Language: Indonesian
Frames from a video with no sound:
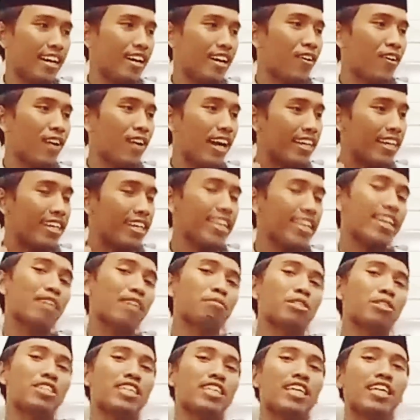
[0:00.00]
orang ini
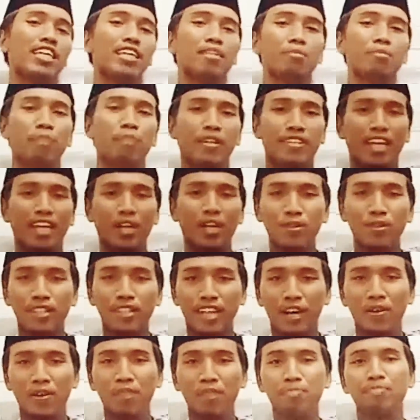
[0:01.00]
yang mesti bertanggung
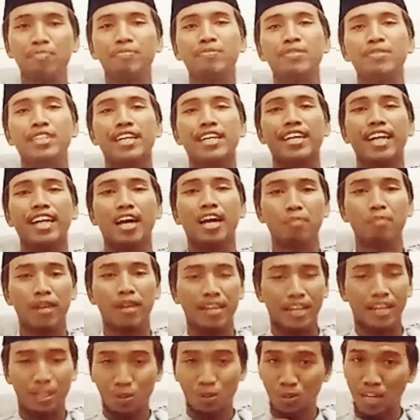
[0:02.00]
jawab dengan apa
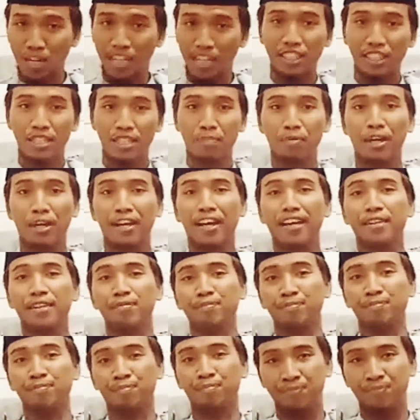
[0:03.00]
yang sudah disampaikan
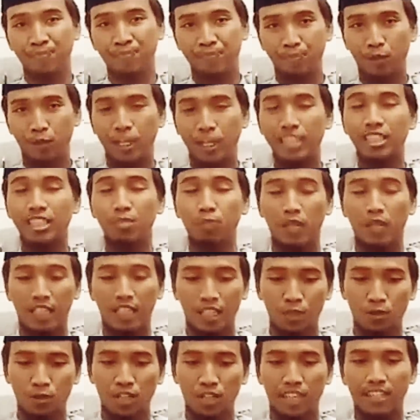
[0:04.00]
mungkin seperti
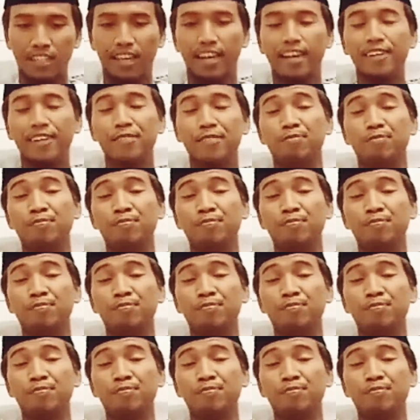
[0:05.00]
itu saja